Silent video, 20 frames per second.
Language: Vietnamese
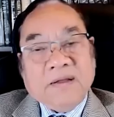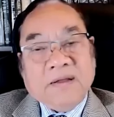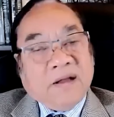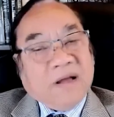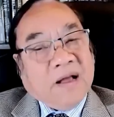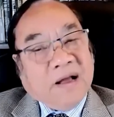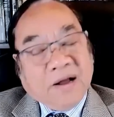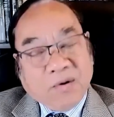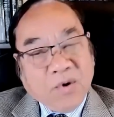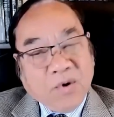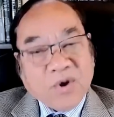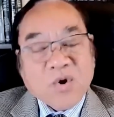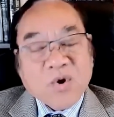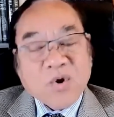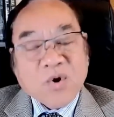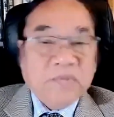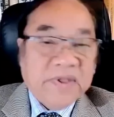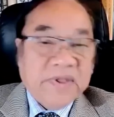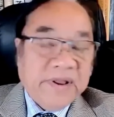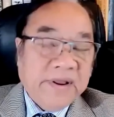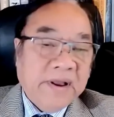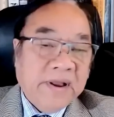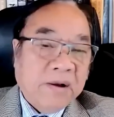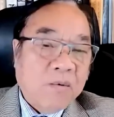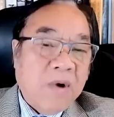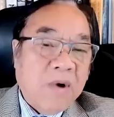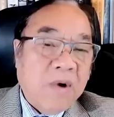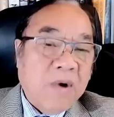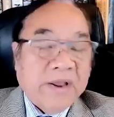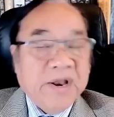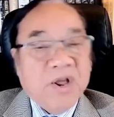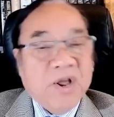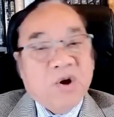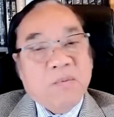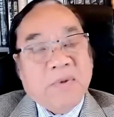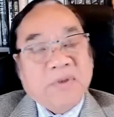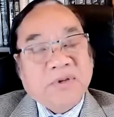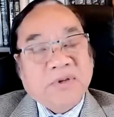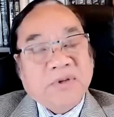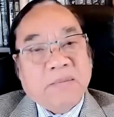À, cuối cùng thì à, qua cái điều
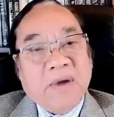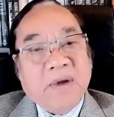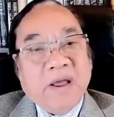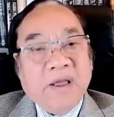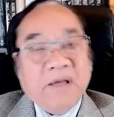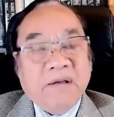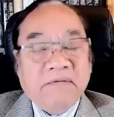mà trình bày